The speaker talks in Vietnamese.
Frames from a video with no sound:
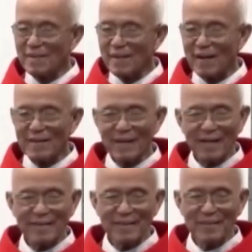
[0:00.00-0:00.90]
Ai
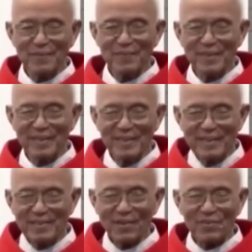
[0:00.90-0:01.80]
giải thích dùm đi,
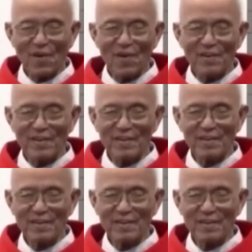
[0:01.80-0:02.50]
to to lên.